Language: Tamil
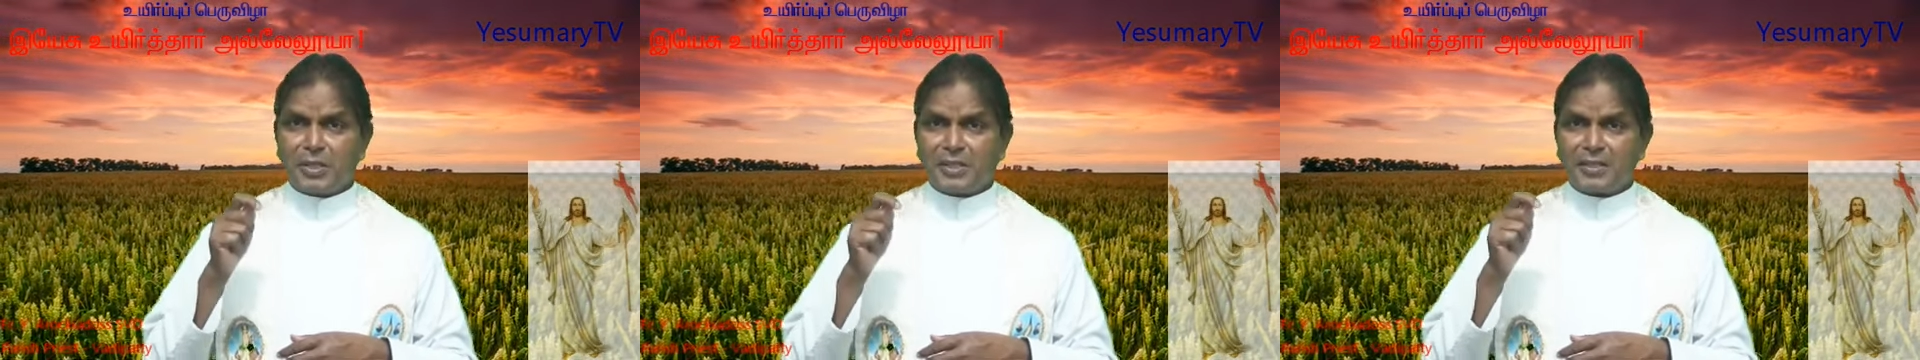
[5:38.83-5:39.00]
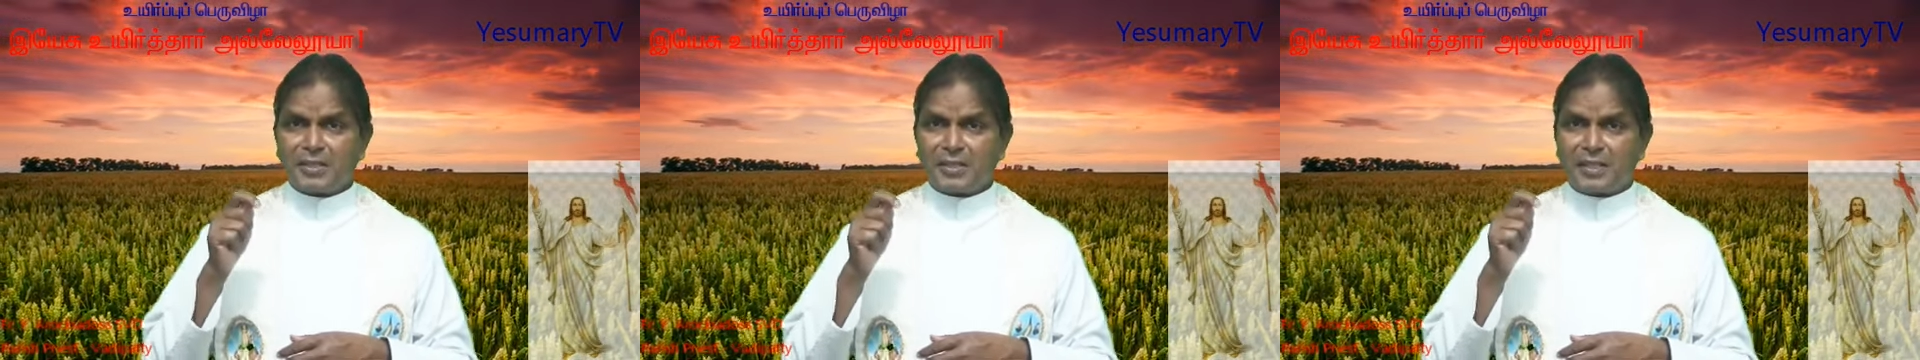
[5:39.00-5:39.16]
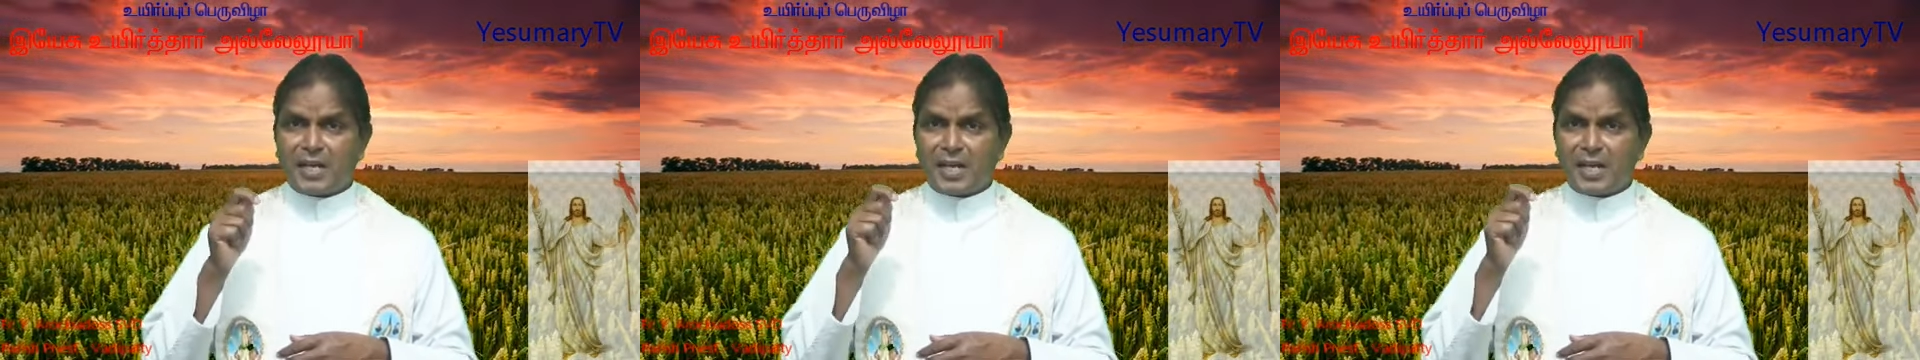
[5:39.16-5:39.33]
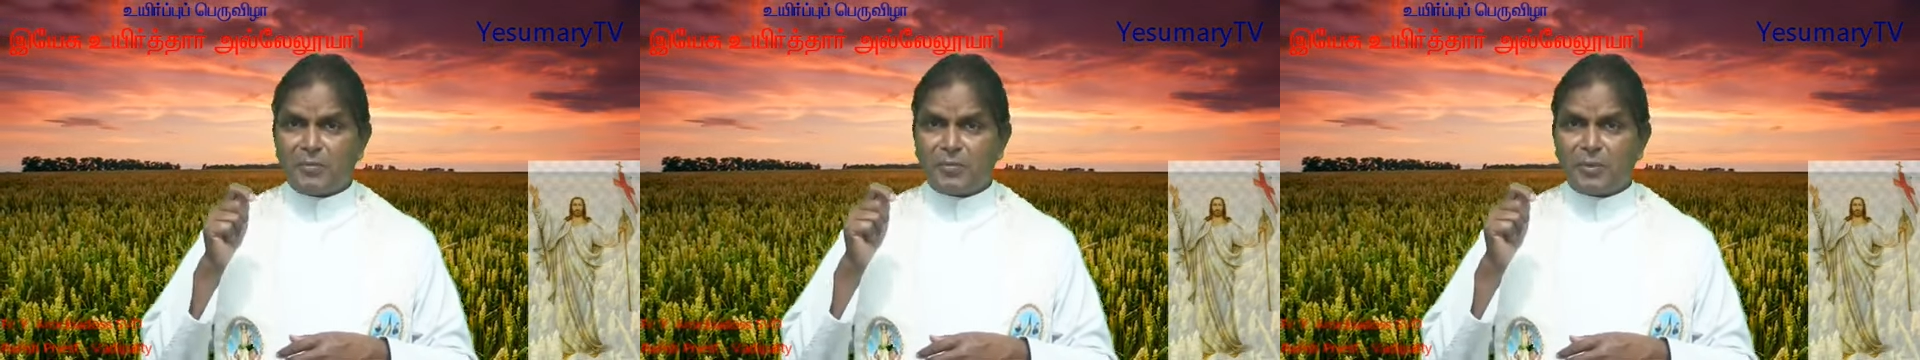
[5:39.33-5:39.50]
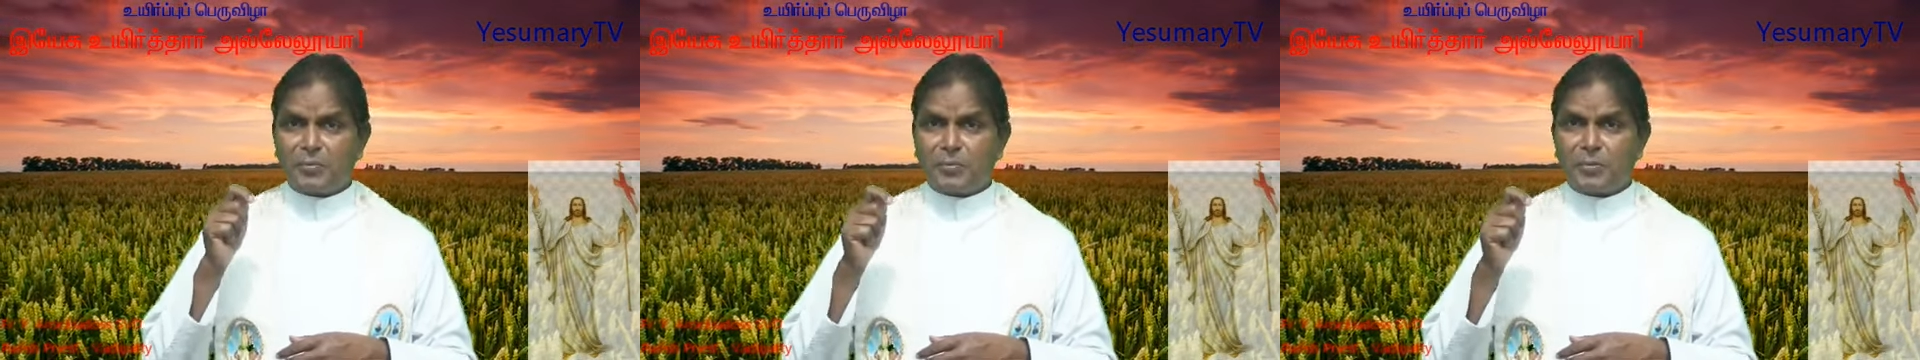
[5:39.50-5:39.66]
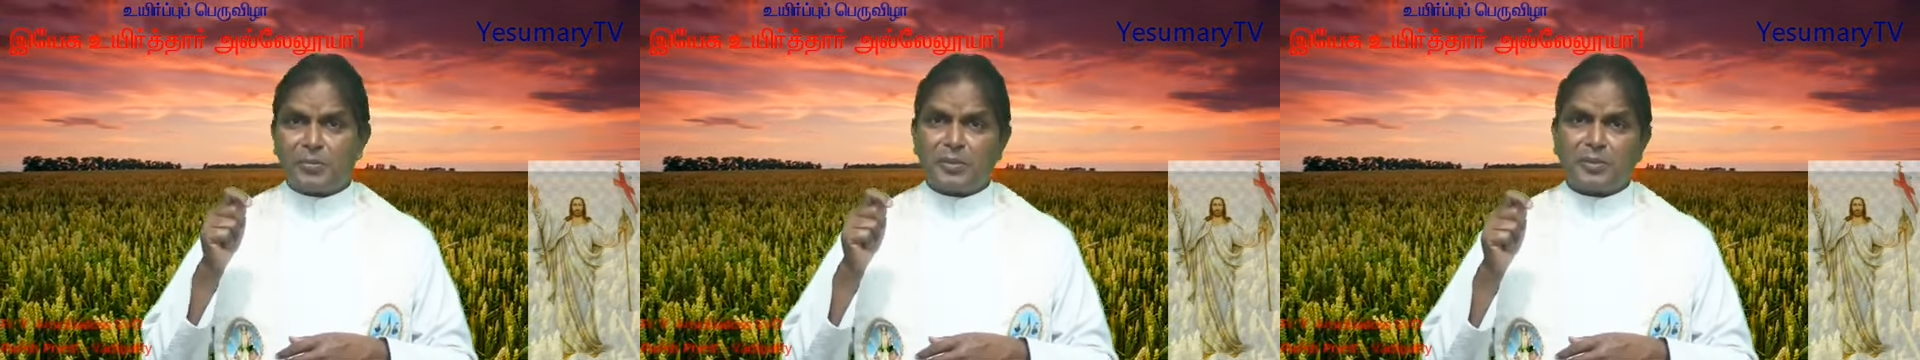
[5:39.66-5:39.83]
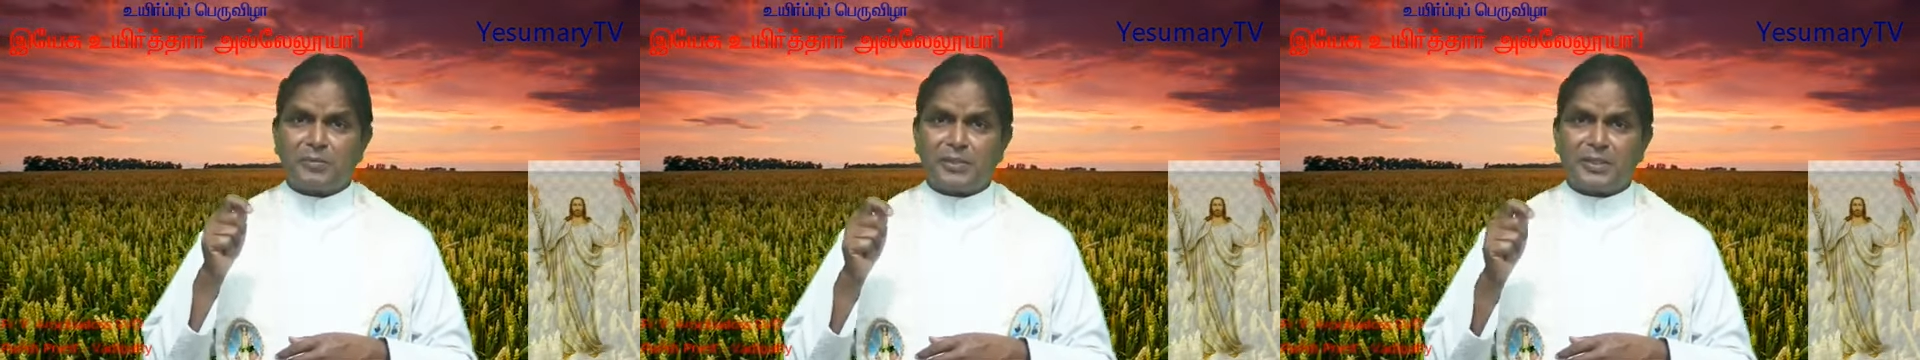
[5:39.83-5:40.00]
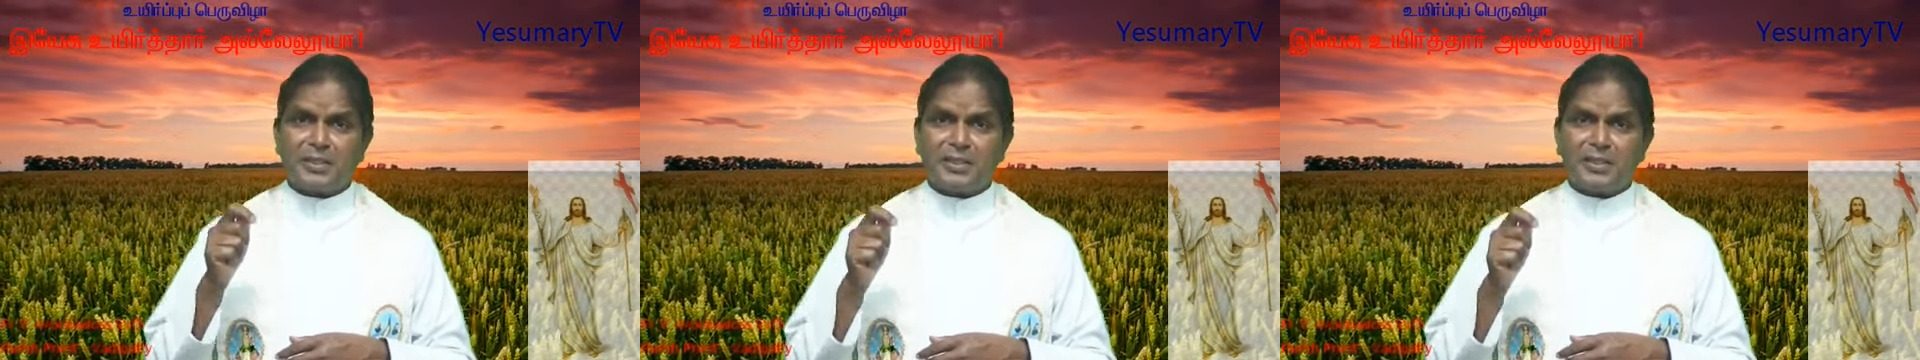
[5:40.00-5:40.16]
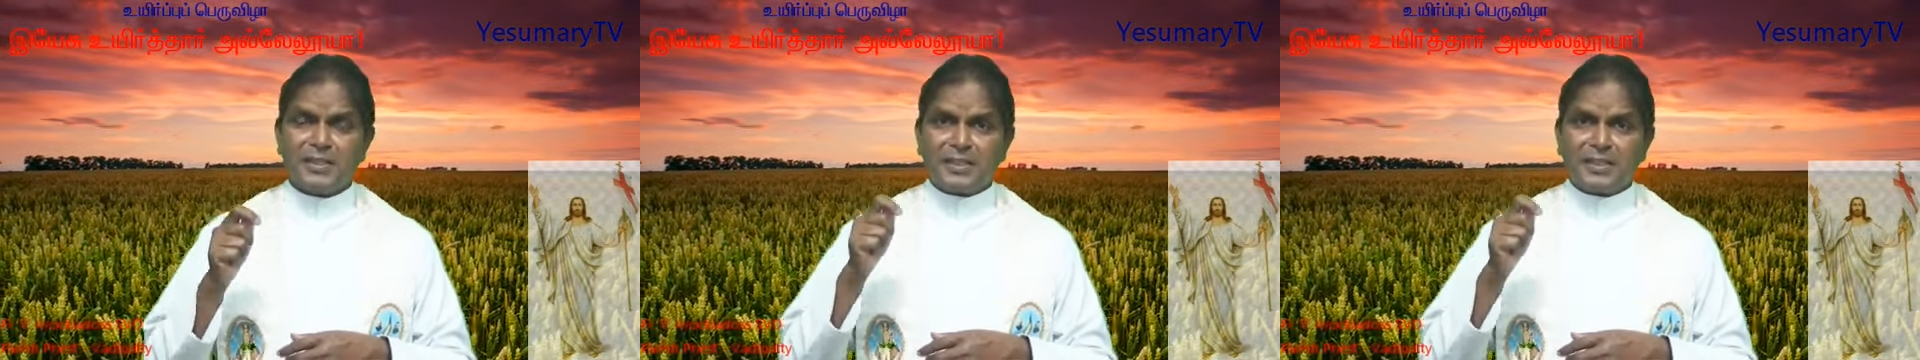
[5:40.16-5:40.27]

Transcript: மகன் காணாம போனவர்